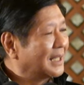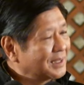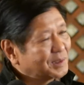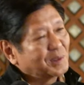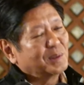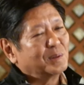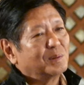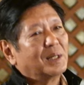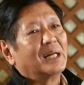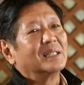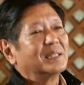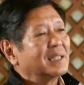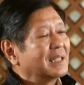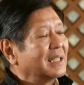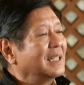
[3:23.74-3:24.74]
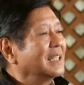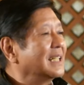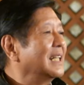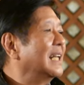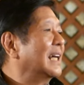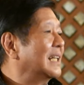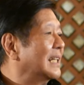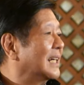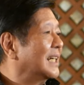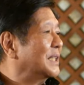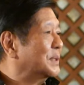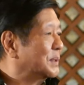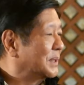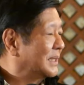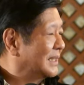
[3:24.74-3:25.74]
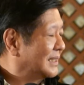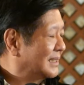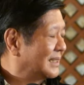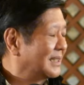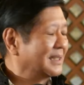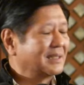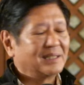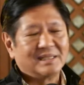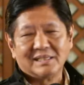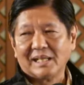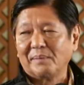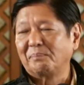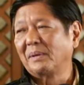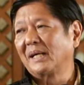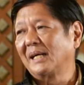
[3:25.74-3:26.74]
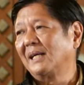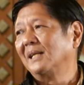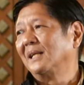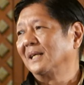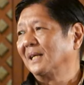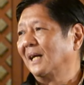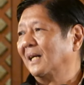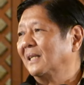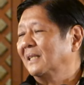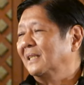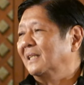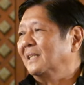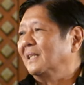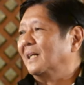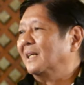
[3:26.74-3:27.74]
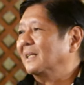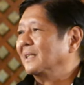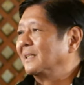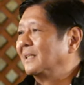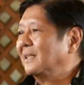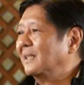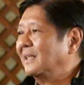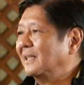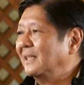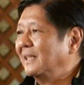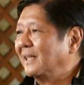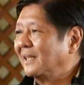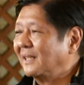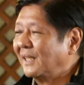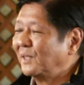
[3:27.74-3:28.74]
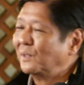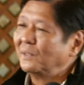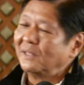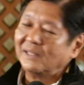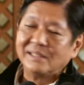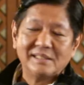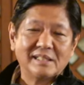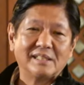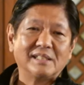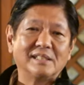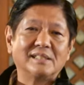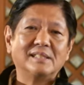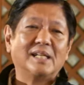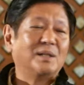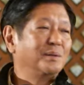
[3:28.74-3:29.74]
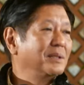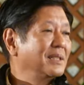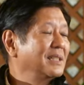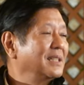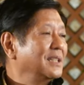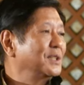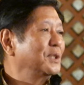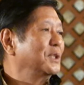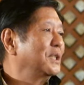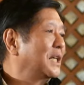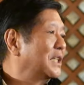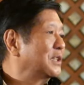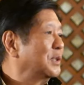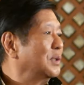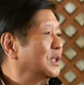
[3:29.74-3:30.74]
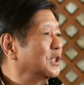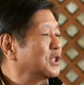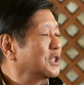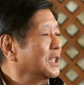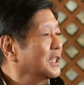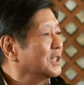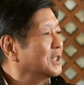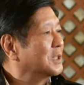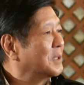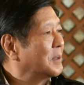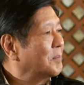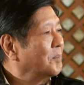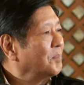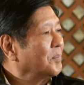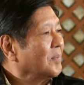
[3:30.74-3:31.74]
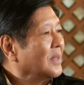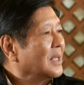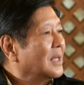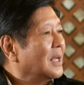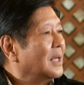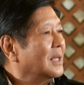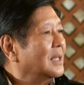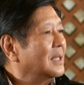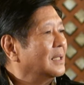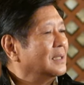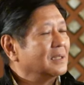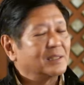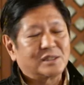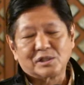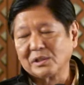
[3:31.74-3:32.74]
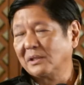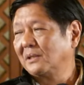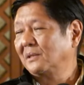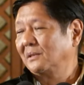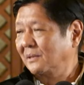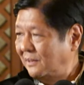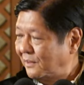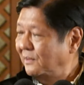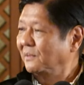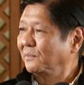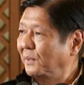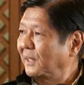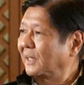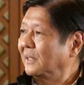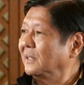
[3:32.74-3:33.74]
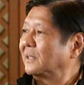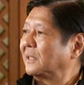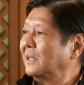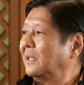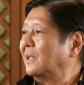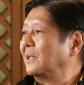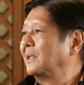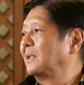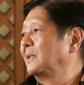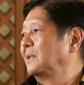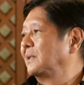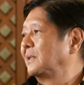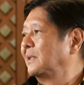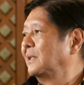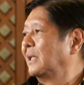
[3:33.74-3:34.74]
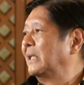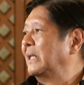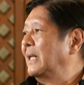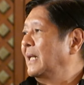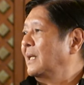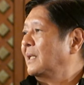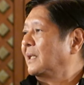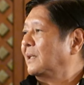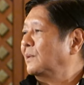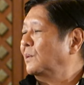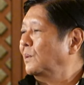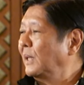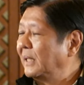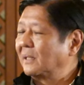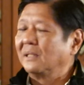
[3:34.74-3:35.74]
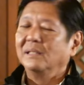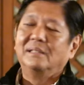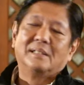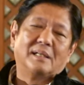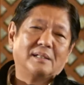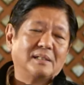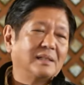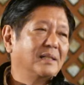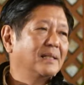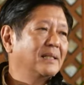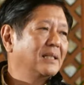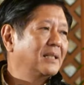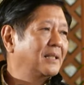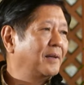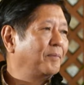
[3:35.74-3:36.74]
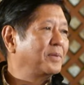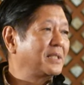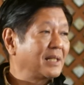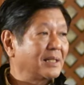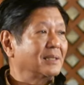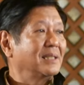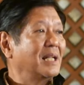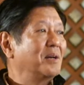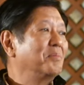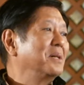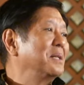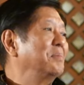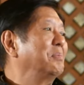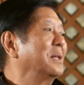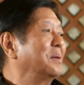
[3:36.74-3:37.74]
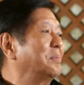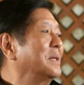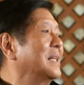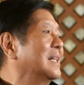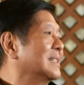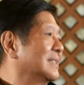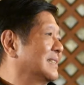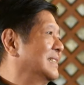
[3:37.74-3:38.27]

ito yung ating kinikilala ngayon. At uh, napakahalaga. At uh, ngayon, uh, it is now in the international stage. And so, we can see that uh, ulit, ang uh, sikat na naman ng Pilipinas.